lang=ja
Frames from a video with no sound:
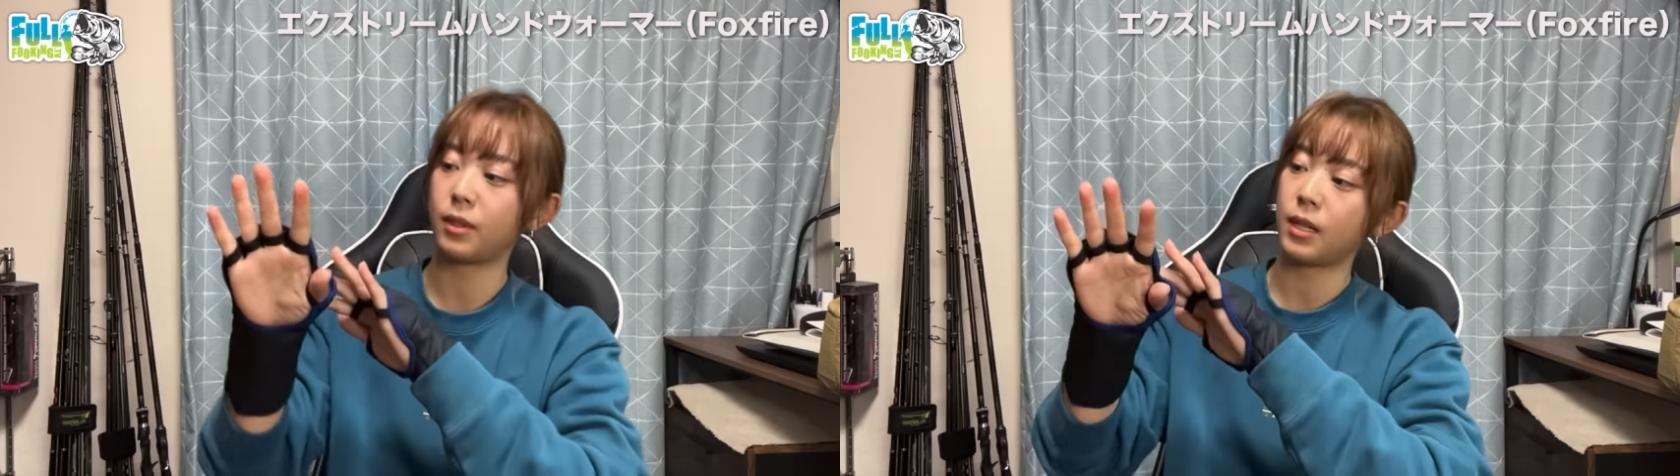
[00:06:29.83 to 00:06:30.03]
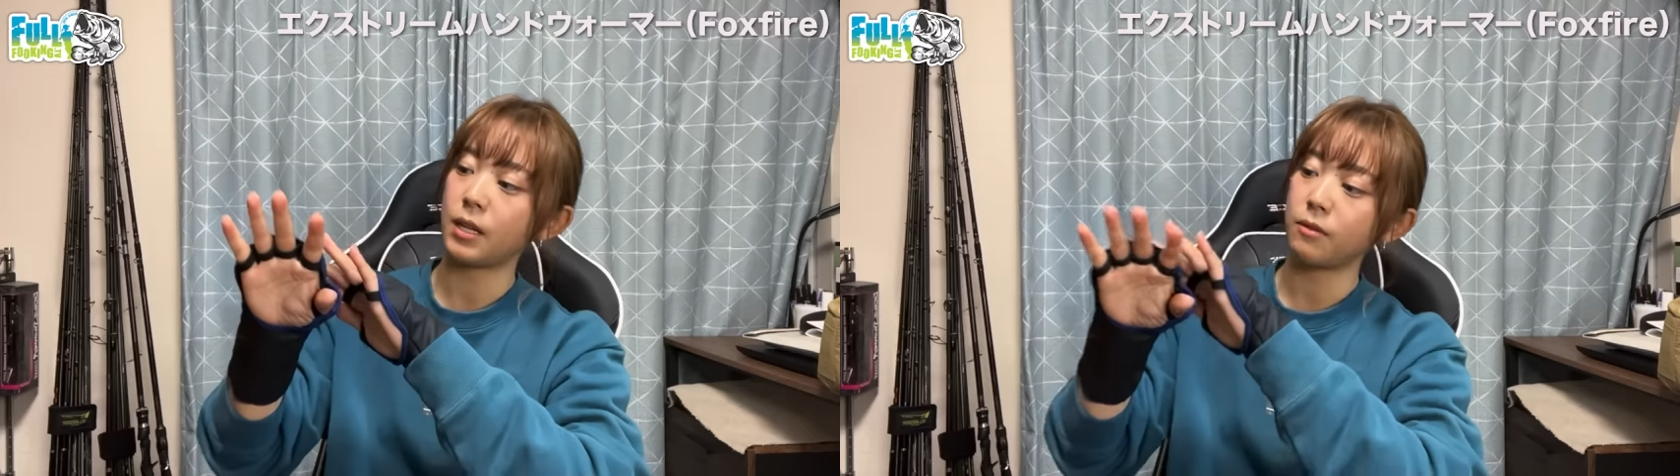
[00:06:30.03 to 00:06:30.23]

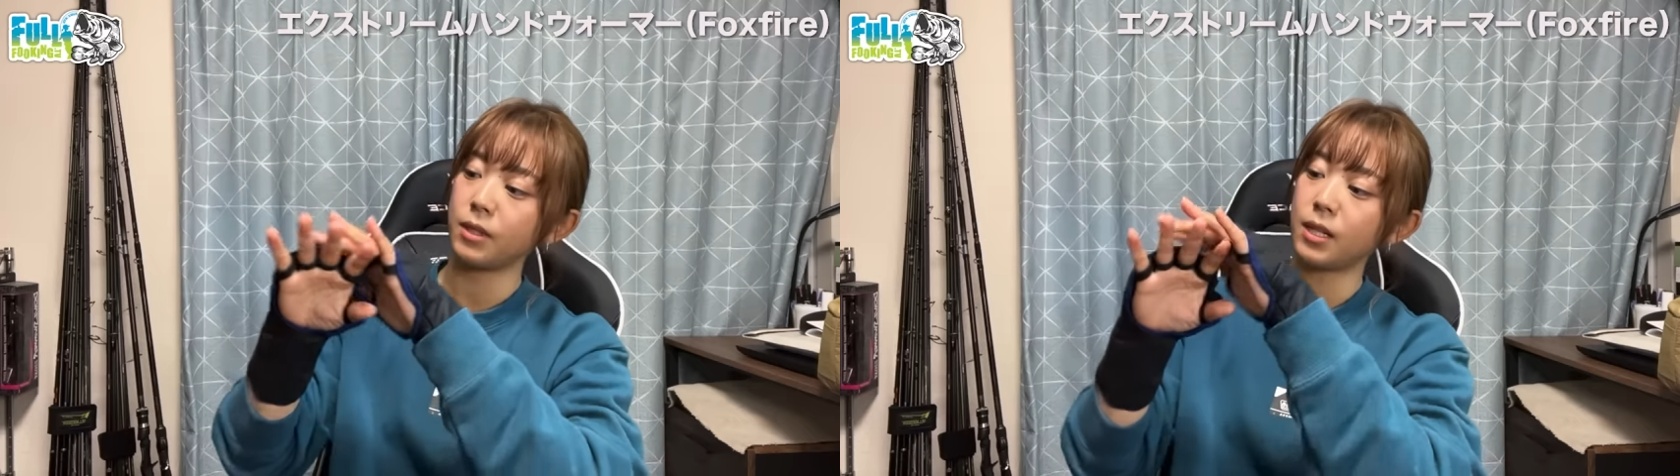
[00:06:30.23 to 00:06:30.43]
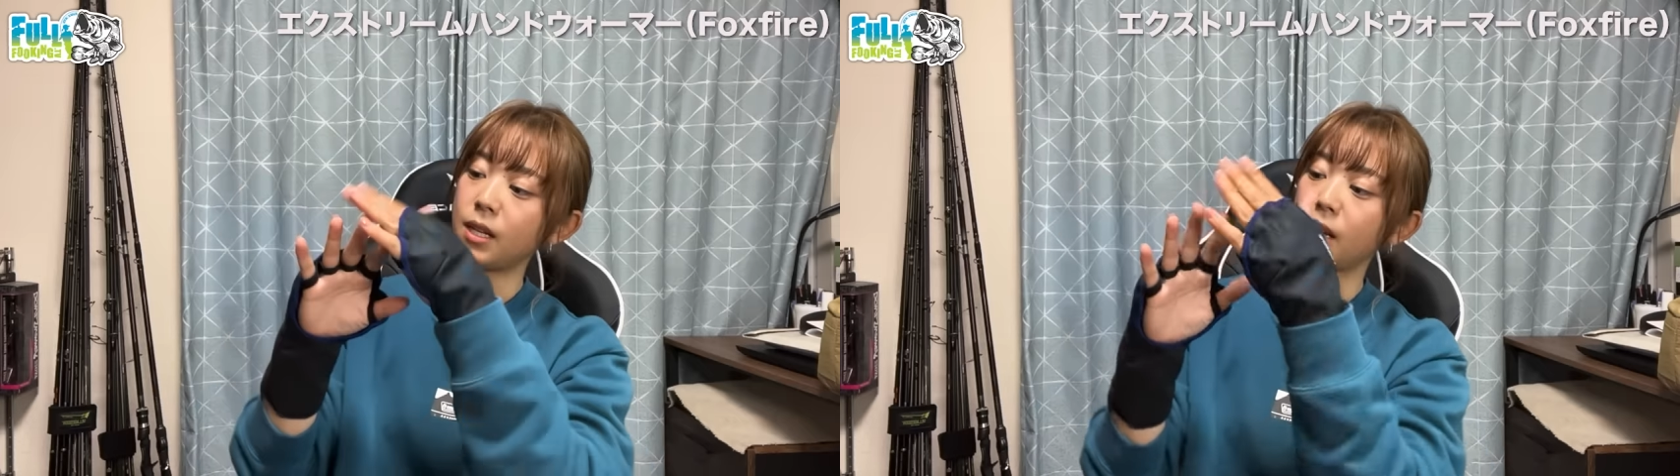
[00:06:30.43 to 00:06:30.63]
手の
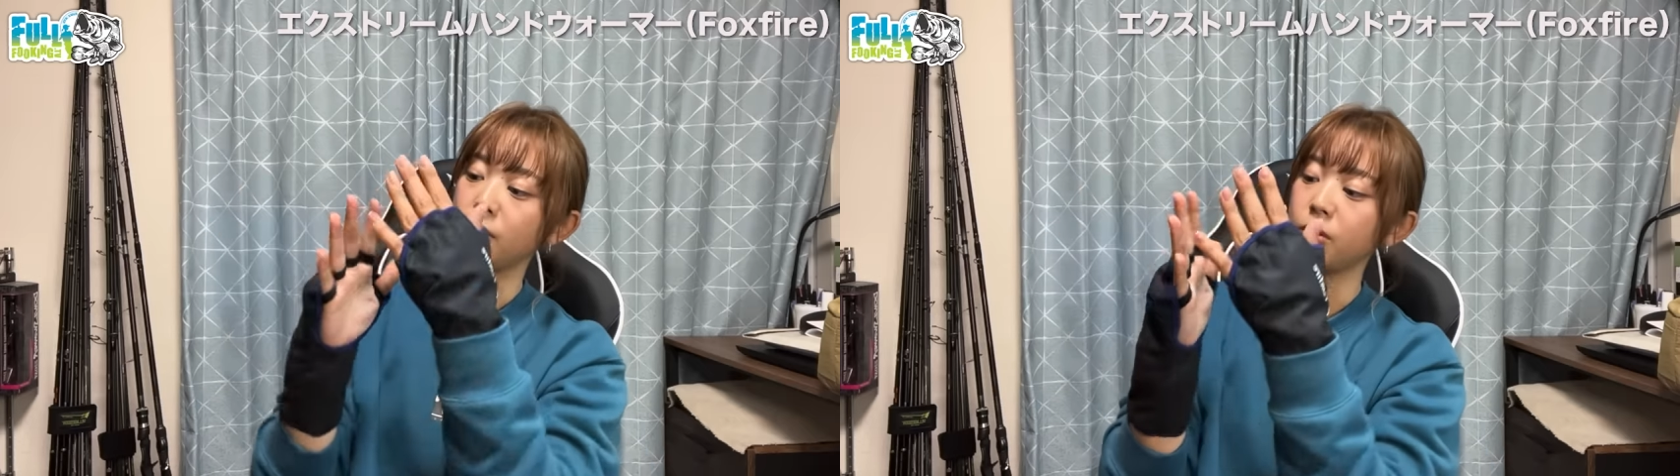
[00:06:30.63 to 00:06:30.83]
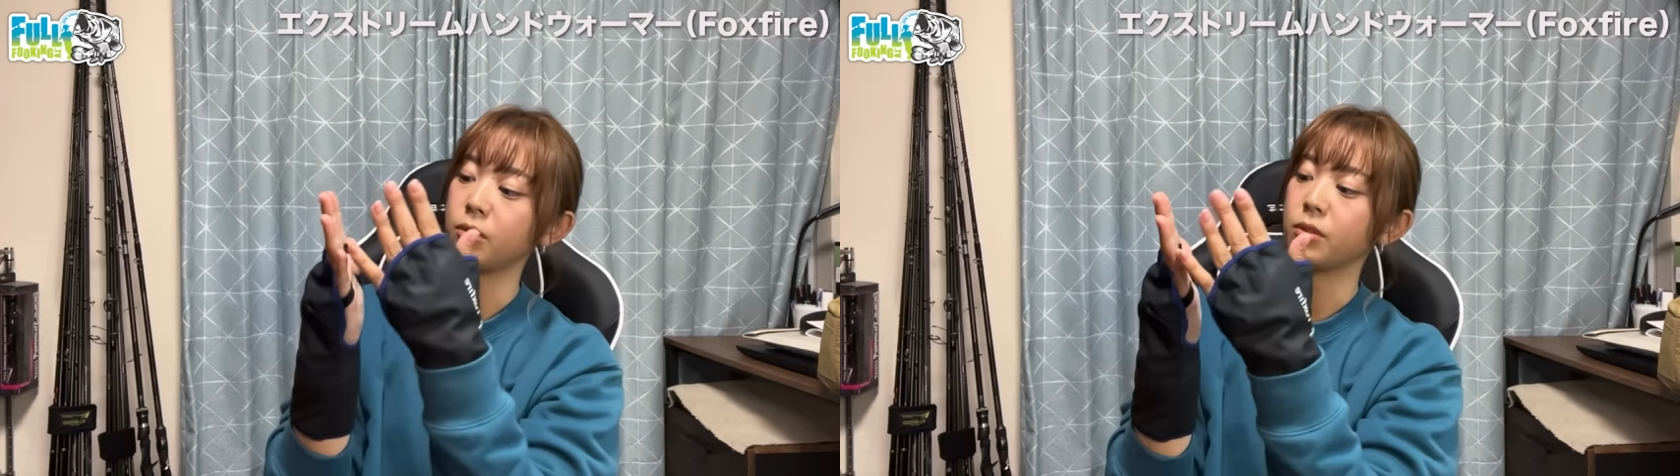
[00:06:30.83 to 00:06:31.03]
ひら
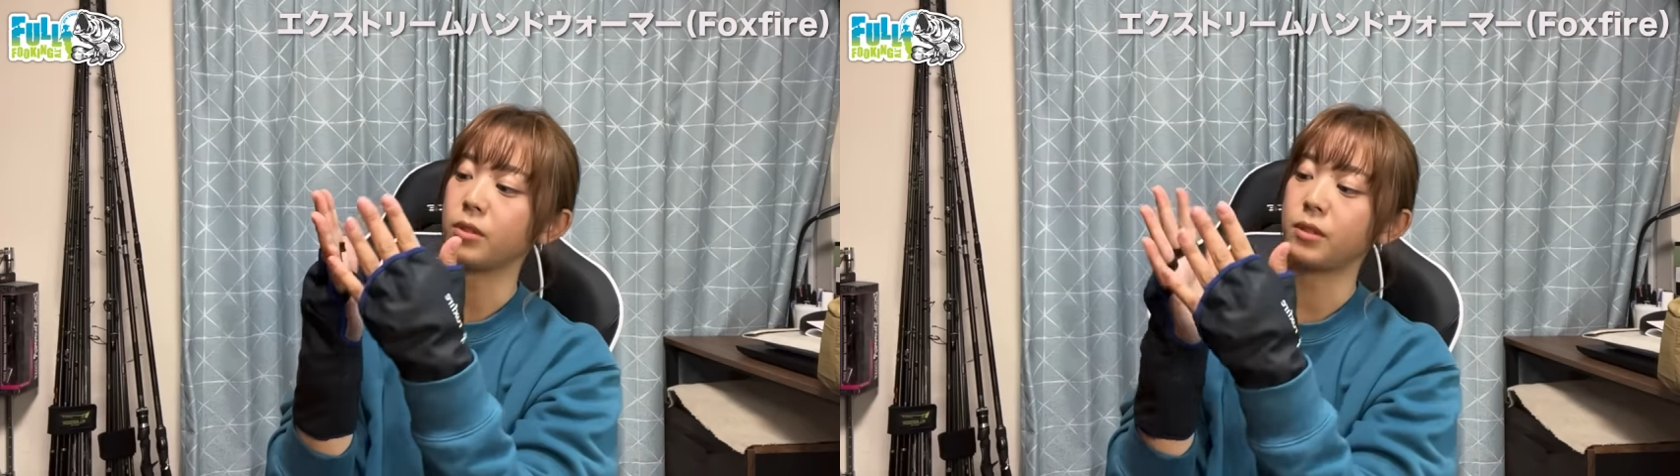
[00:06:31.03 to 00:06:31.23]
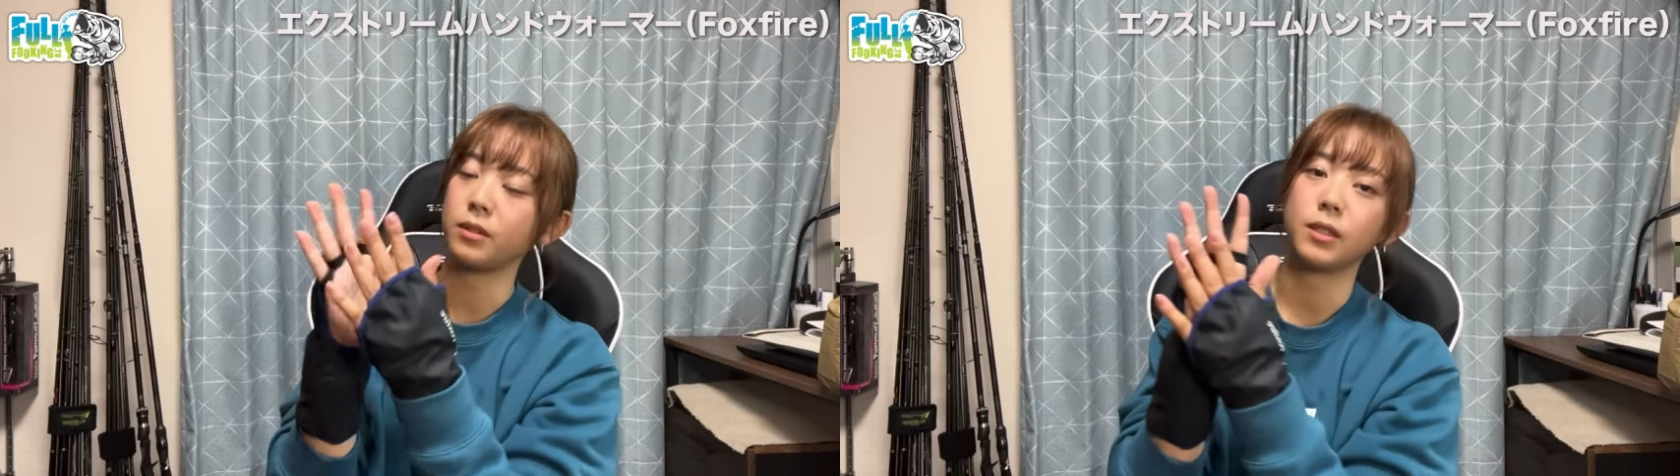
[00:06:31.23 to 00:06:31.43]
を
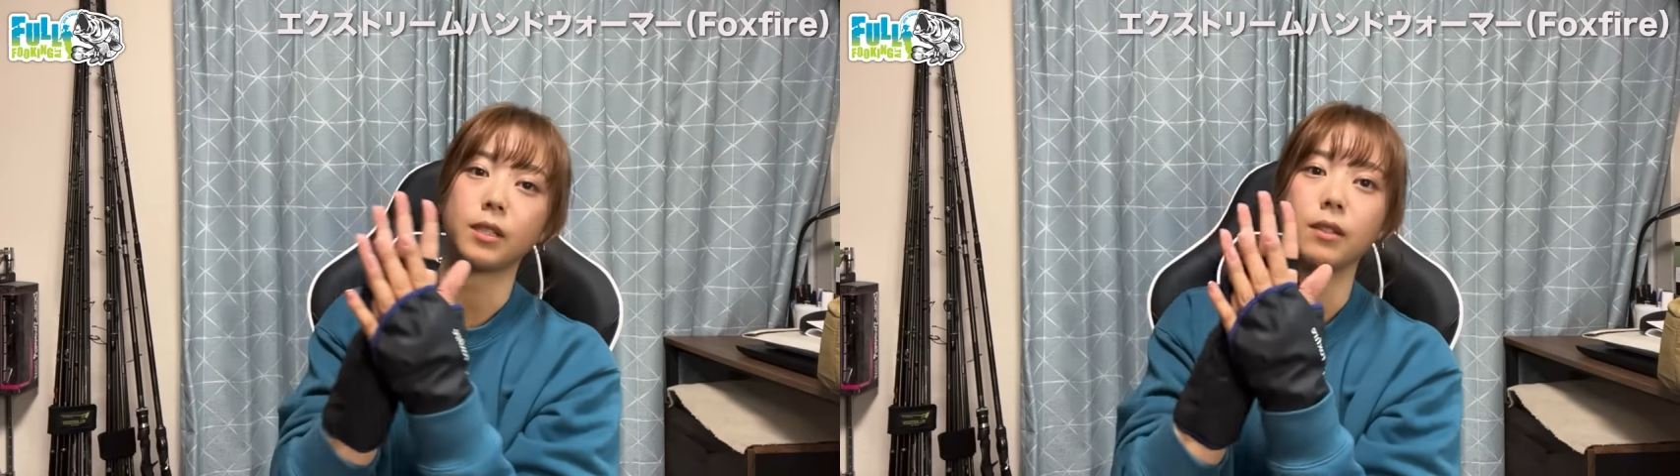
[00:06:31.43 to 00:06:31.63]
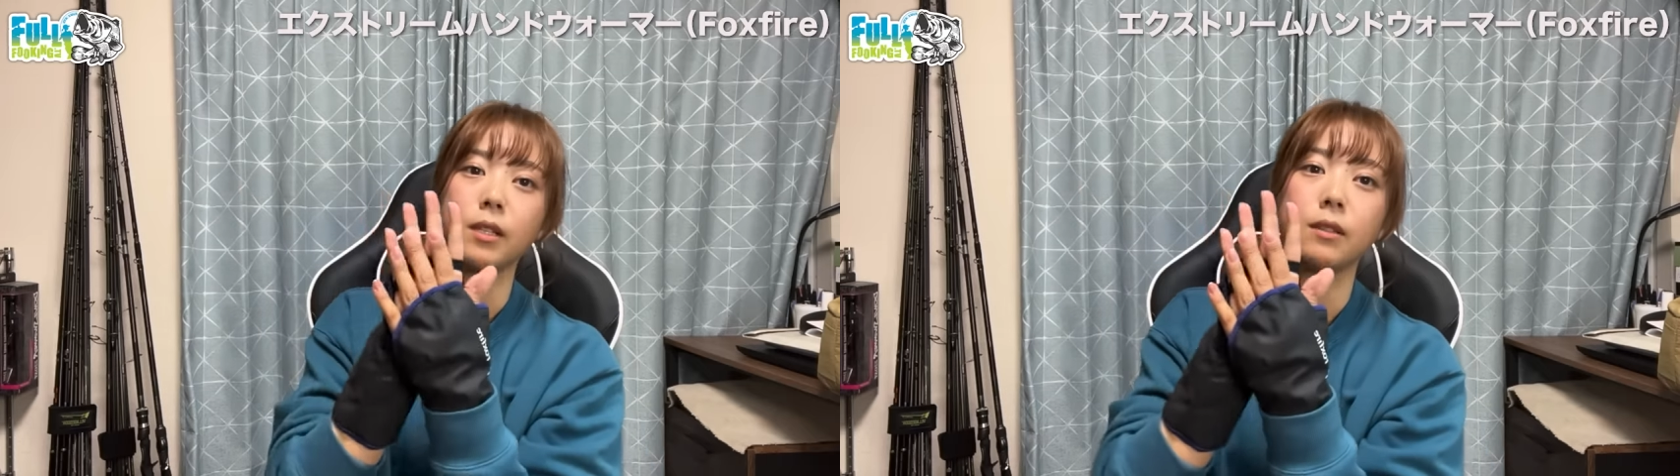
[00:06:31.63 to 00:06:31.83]
包んで
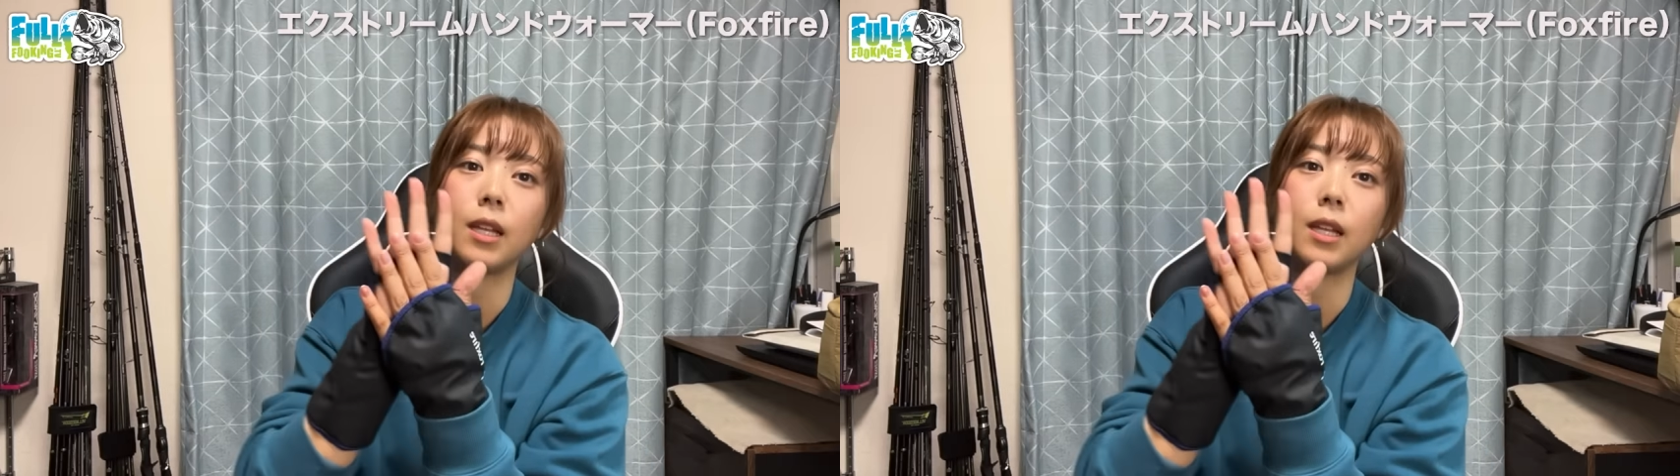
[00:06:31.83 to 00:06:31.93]
くれる